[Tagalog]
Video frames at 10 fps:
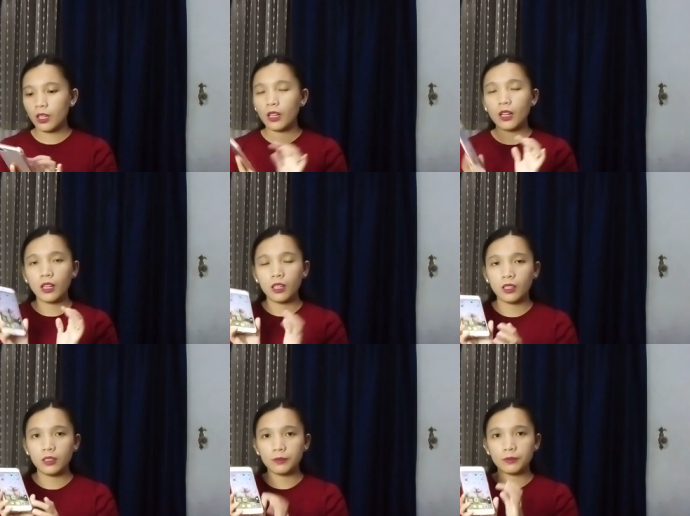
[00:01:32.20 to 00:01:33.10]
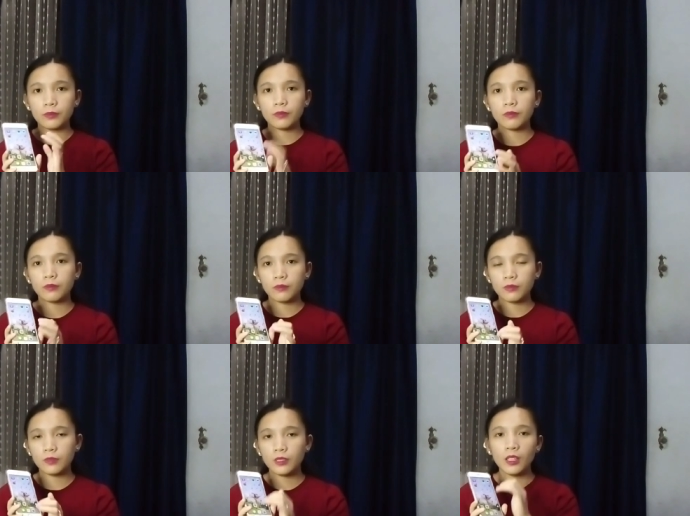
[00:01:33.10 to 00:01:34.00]
uh, ah,
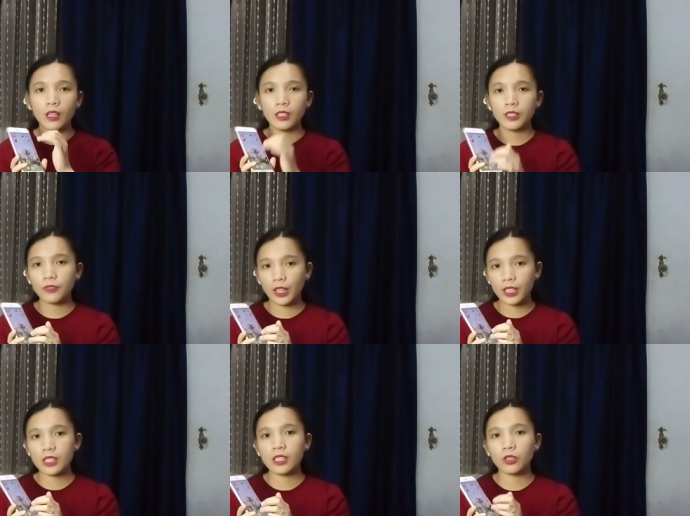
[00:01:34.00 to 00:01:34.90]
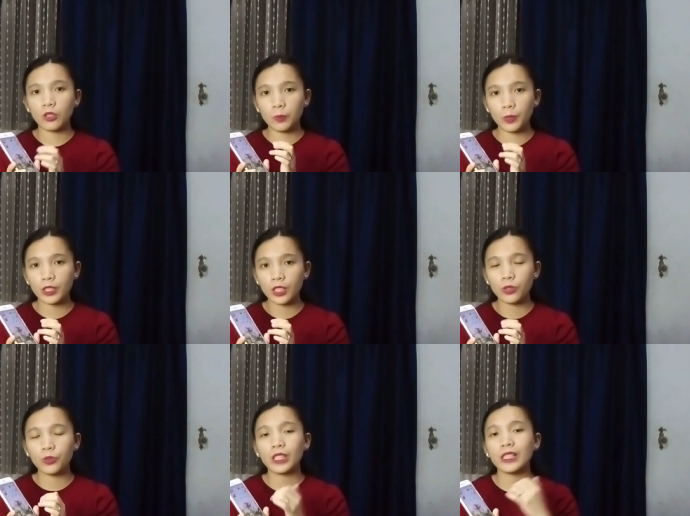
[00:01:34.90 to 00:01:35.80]
device na to, pwede
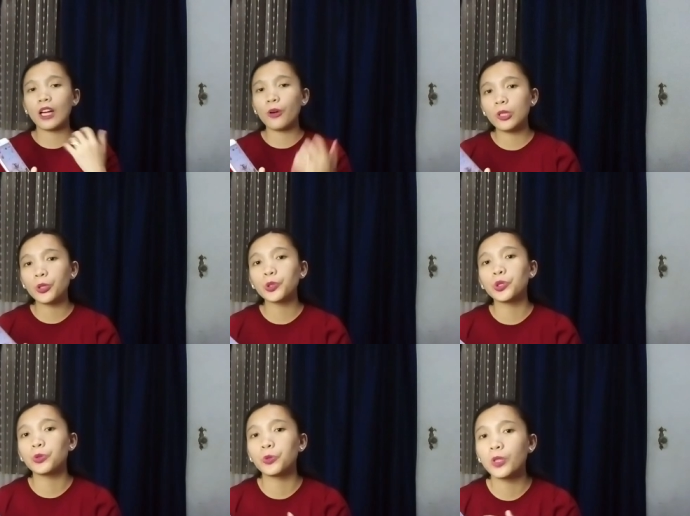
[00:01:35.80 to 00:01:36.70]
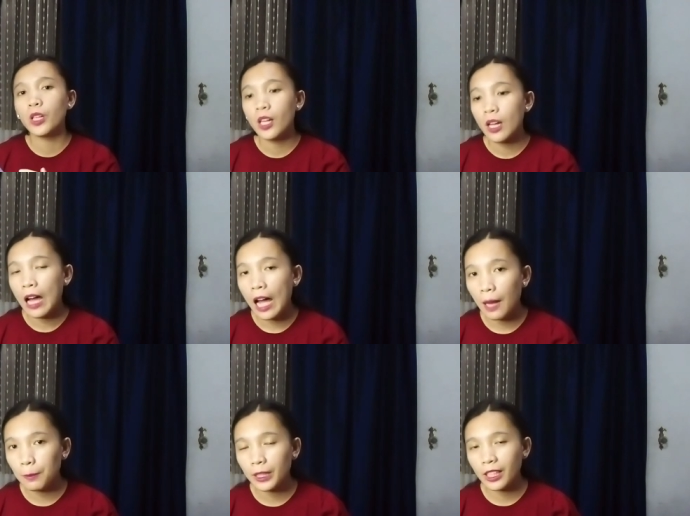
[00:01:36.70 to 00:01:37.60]
nyo i-download yung
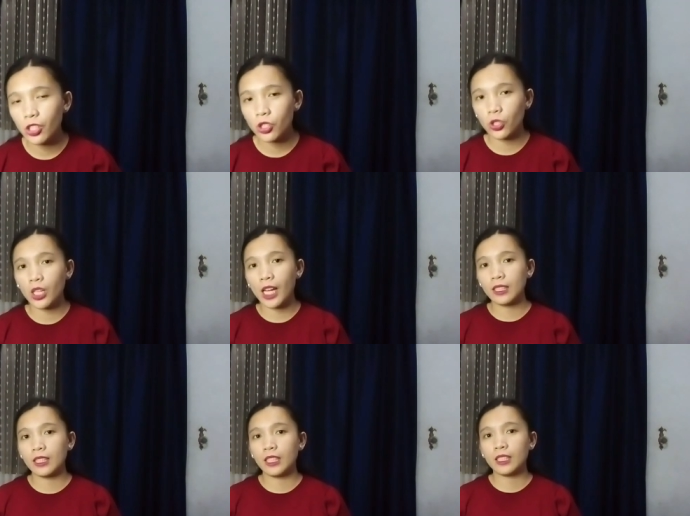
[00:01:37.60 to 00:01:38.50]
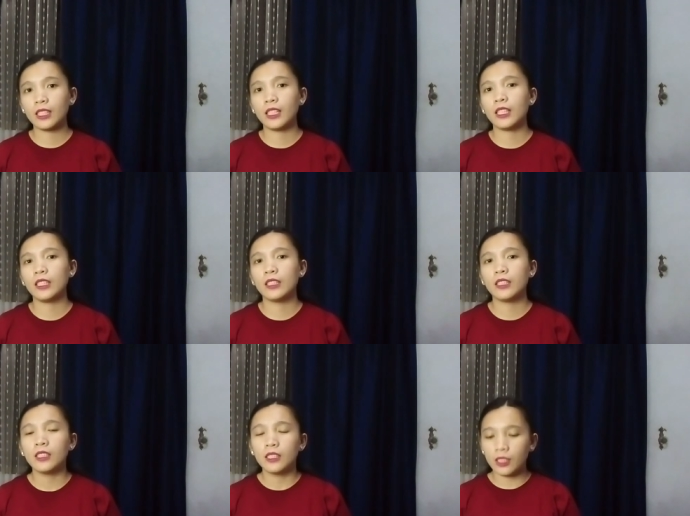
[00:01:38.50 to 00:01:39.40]
application natin na
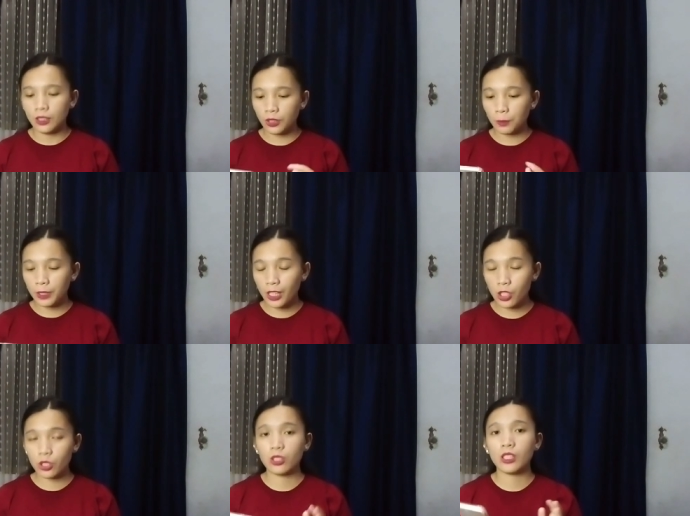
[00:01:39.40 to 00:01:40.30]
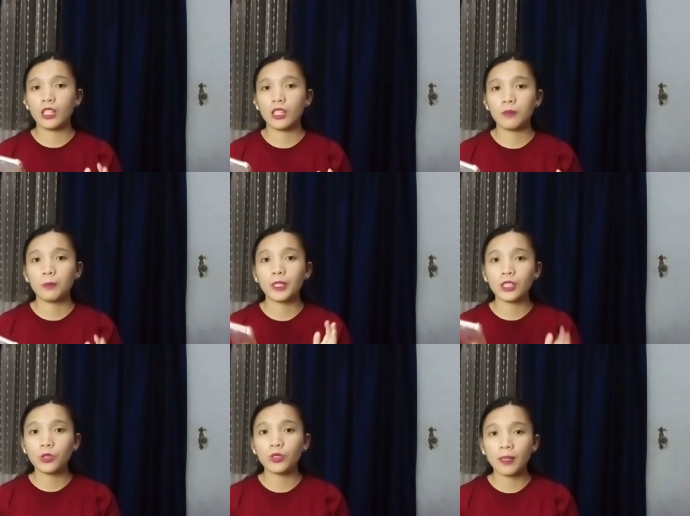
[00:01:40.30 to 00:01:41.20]
yung application na
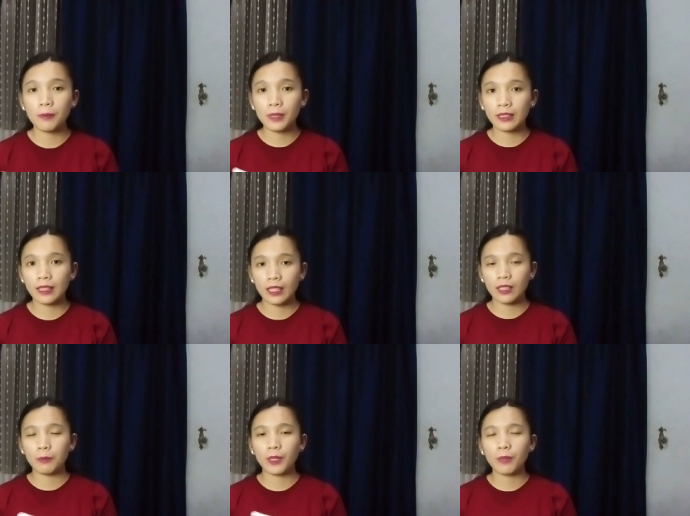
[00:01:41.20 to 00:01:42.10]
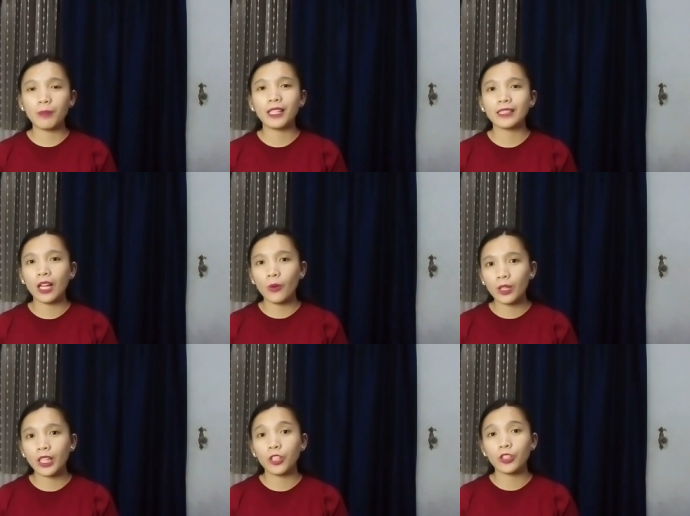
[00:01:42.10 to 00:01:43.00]
pwede nyong gamitin para
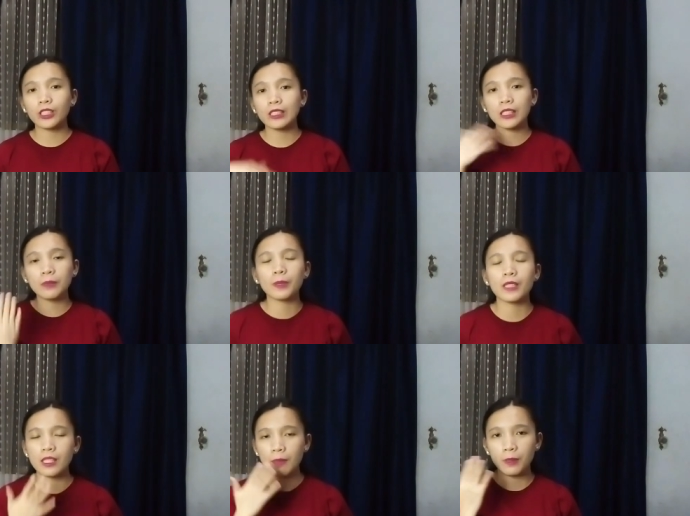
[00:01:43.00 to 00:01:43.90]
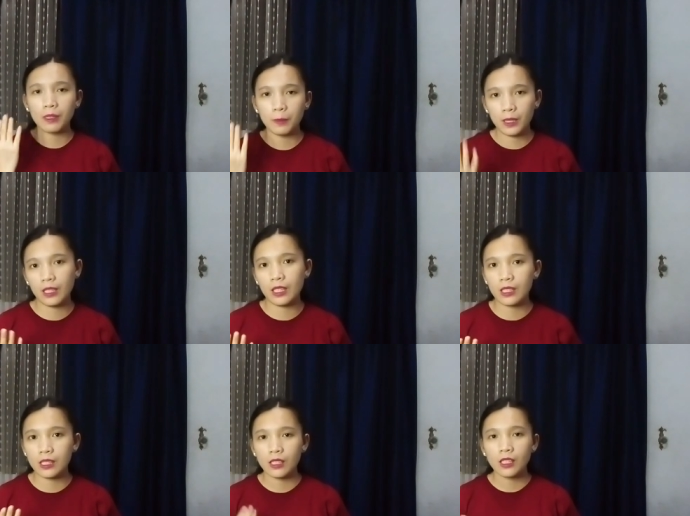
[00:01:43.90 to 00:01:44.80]
makatawag kayo ng libre sa
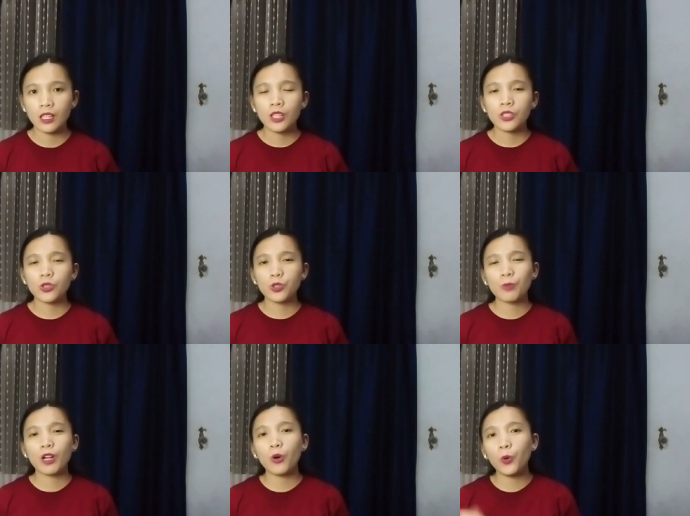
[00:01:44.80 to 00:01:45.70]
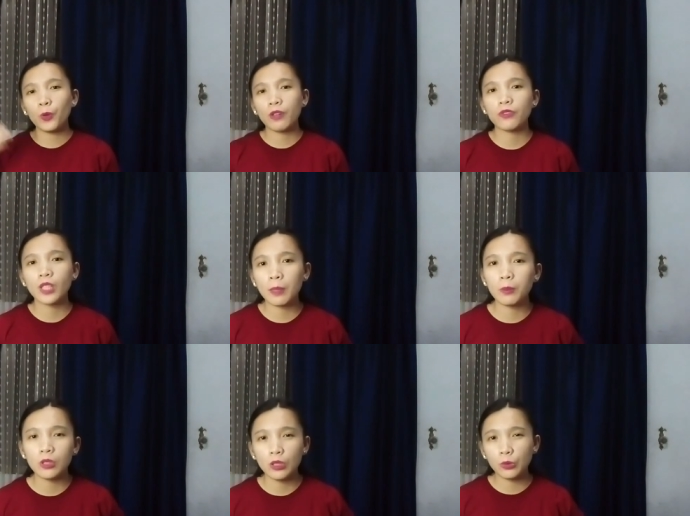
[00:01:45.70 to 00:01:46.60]
Pilipinas. So, yung mga
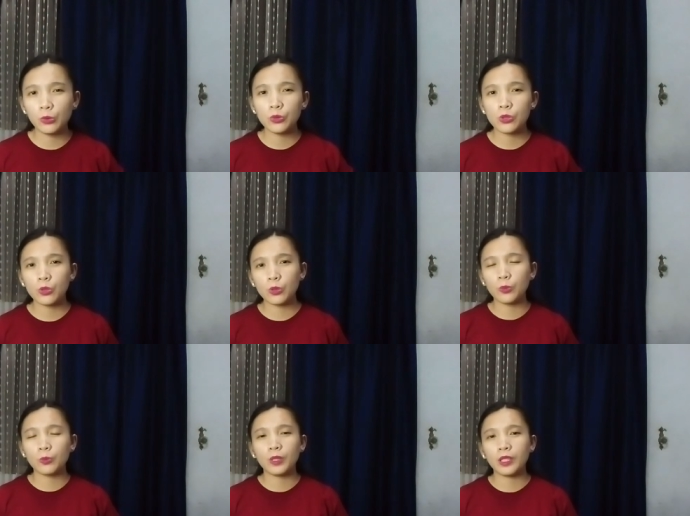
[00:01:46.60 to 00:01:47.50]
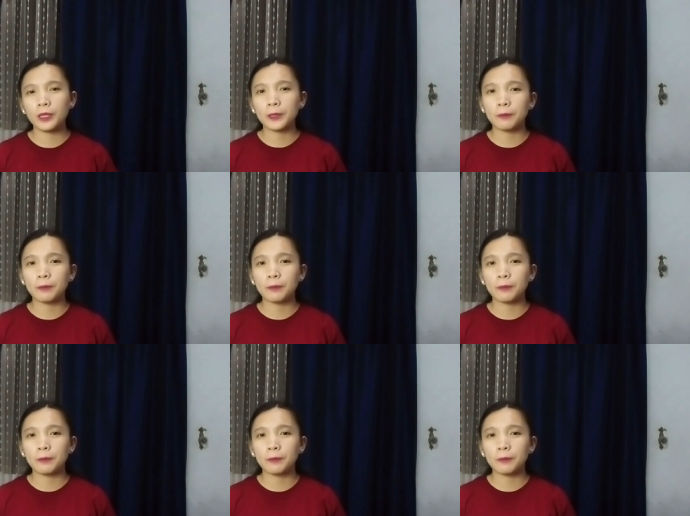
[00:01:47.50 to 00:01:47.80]
OFW, so yung mga